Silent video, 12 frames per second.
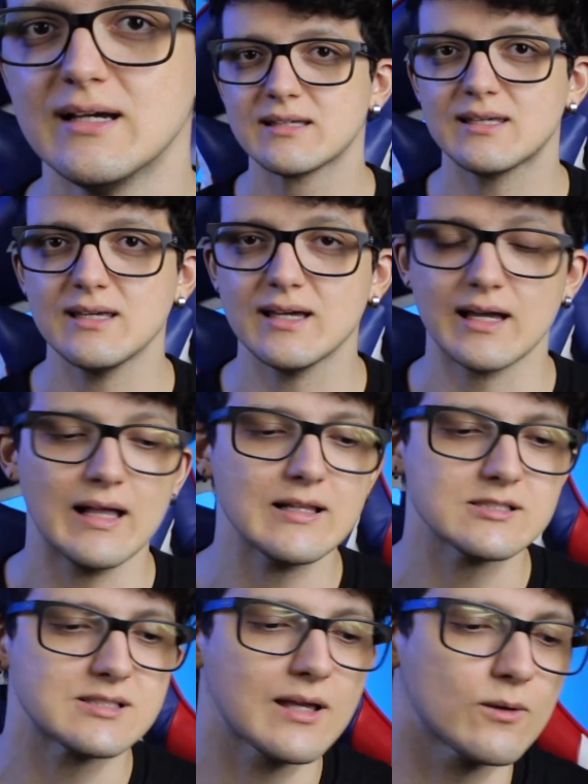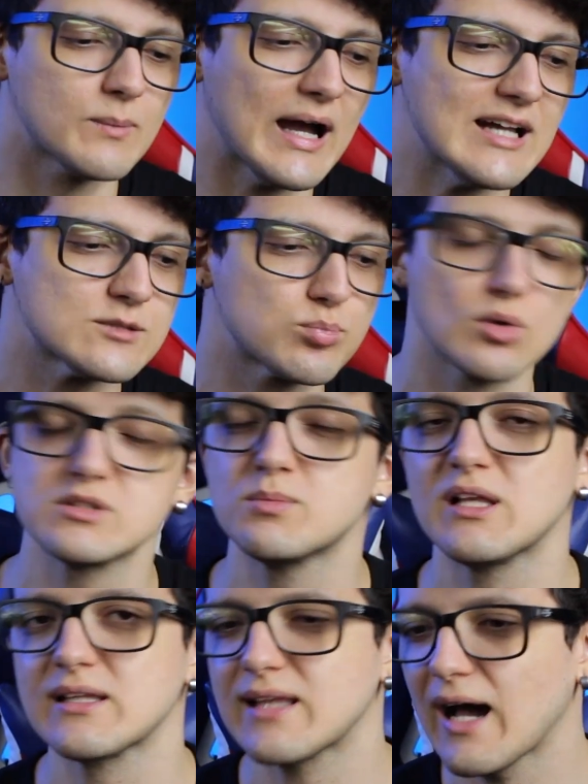que eles tenham mais
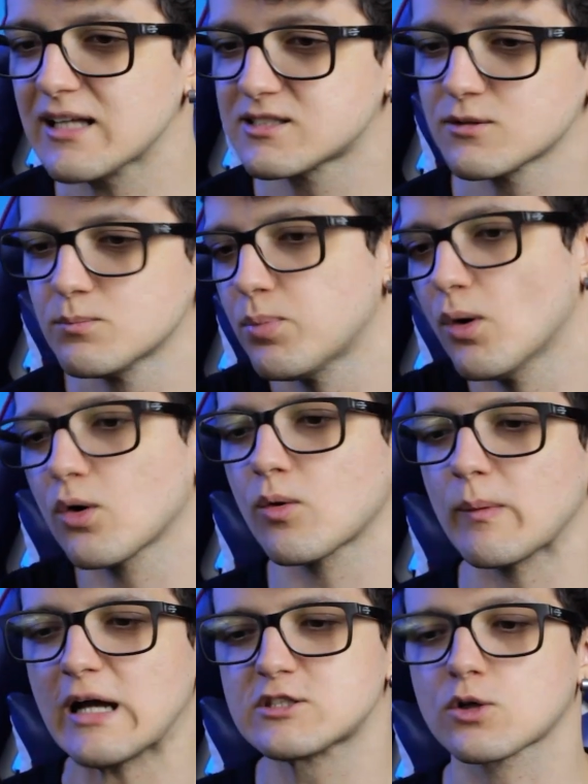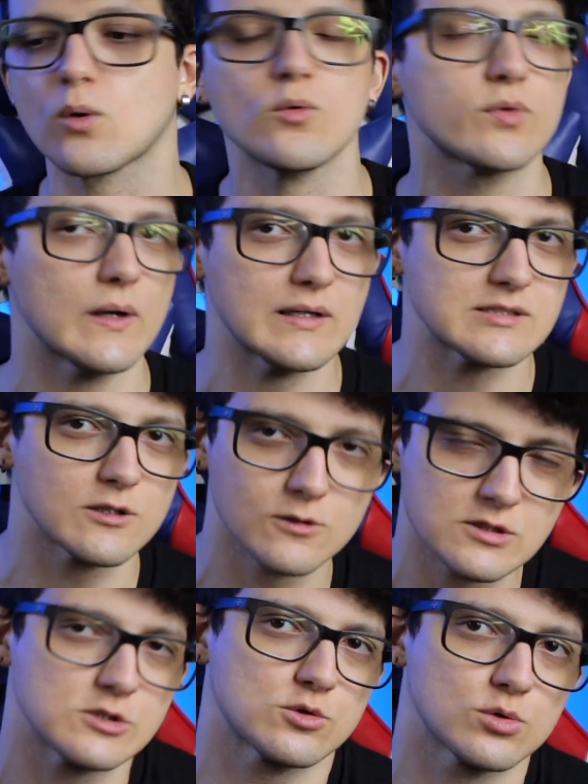possibilidades e um pouco mais de confiança
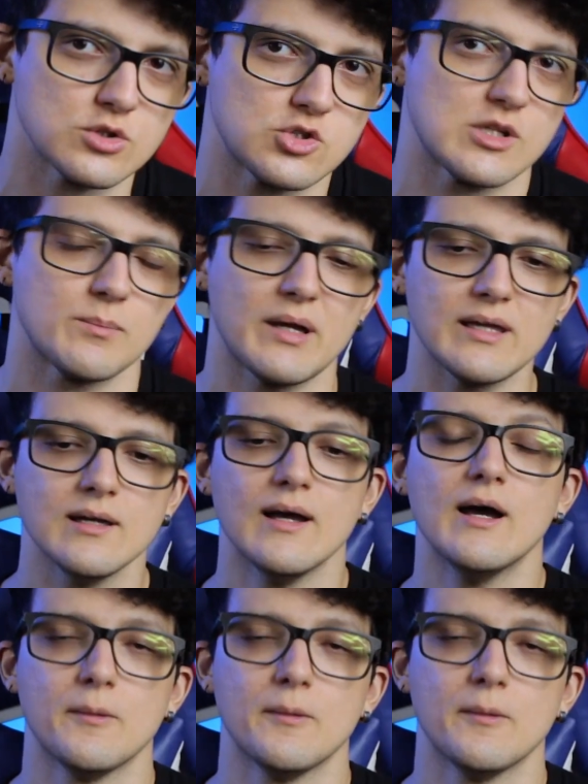dos estúdios também